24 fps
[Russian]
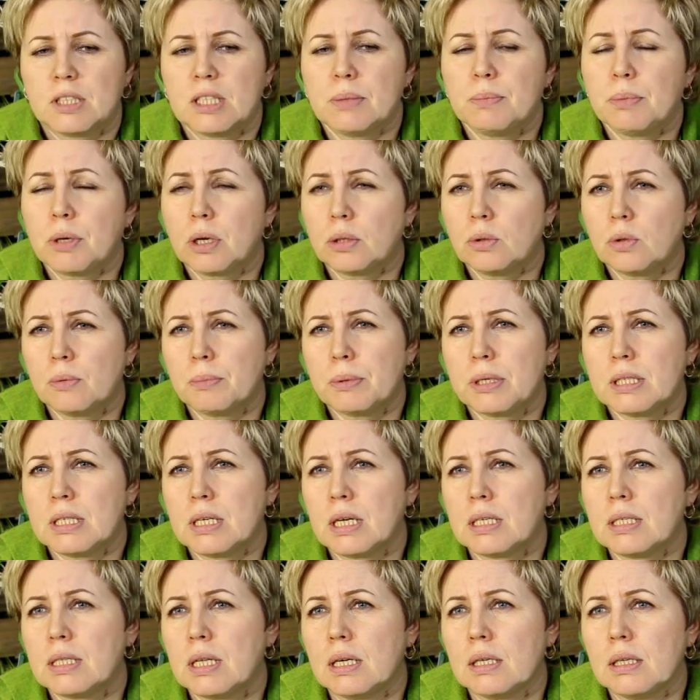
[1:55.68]
Температура
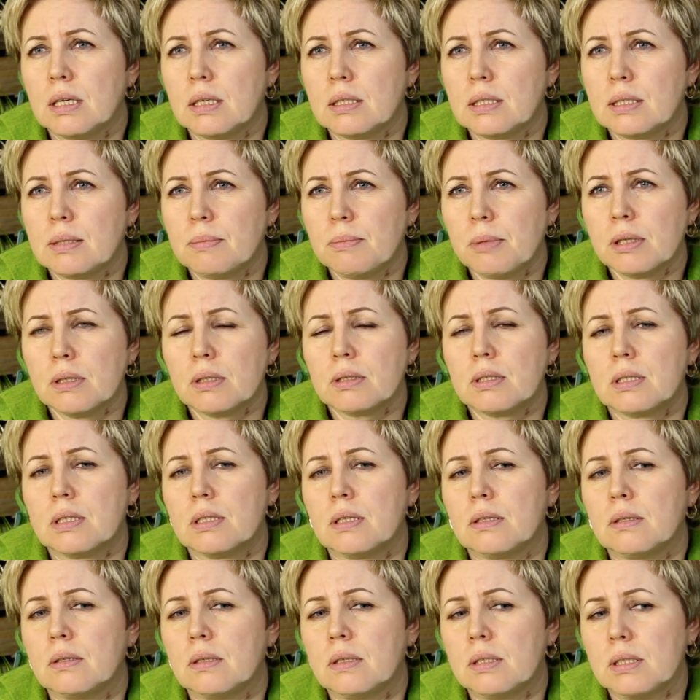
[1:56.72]
произрастания семян
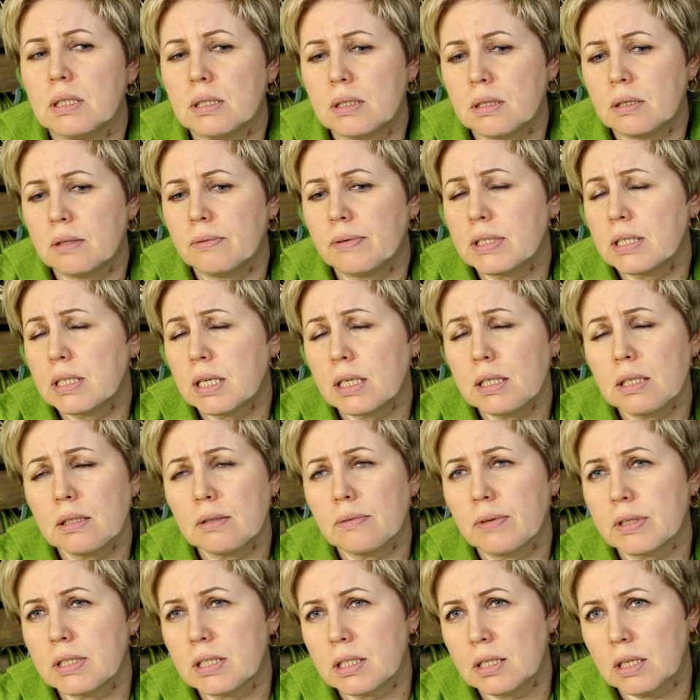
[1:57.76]
где-то
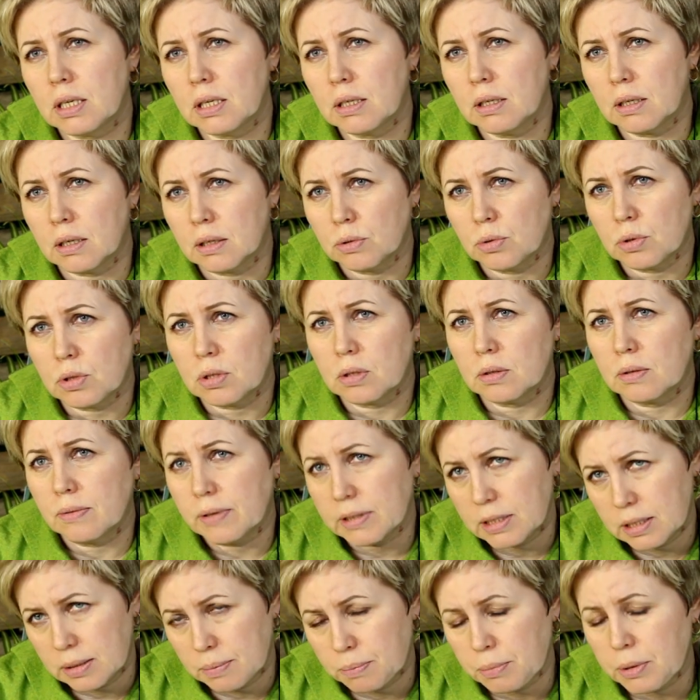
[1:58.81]
21-23 градуса,
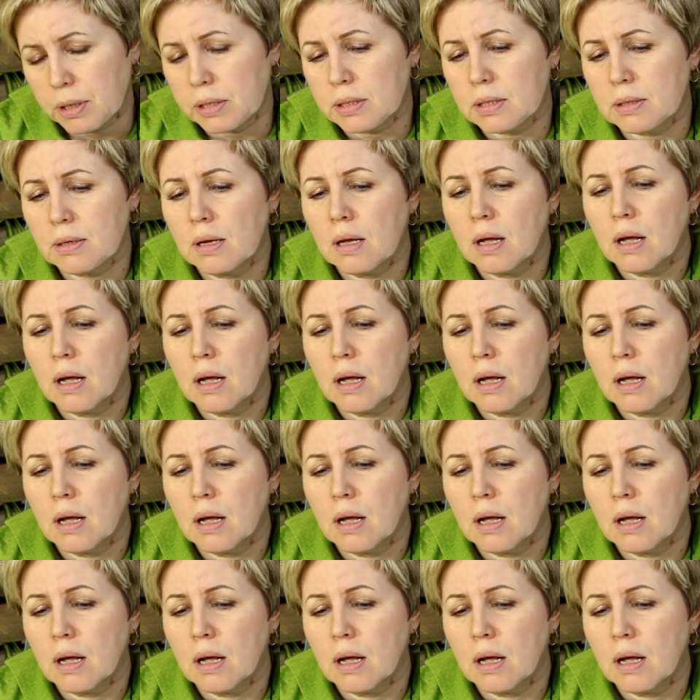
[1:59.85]
25.